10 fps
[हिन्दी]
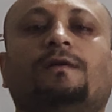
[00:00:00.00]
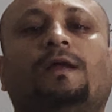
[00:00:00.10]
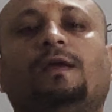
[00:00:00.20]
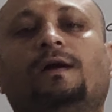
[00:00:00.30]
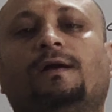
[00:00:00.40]

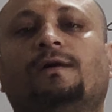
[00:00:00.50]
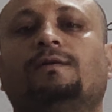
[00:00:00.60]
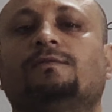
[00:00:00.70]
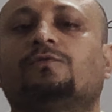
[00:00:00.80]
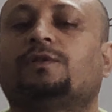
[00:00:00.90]
नहीं आया
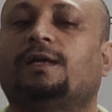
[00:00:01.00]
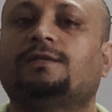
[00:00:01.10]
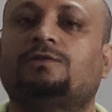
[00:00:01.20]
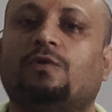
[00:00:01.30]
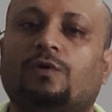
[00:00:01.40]
तो देर
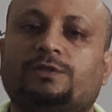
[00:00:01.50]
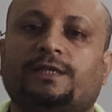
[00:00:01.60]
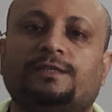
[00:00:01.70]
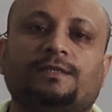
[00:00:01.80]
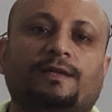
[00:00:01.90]
इज नो
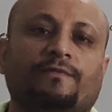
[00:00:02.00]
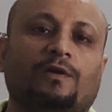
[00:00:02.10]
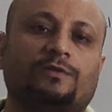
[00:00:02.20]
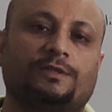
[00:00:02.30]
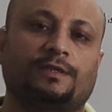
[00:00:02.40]
चेंज इन द
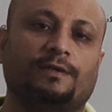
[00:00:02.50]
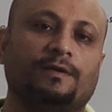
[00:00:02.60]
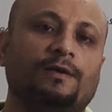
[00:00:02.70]
विलॉसिटी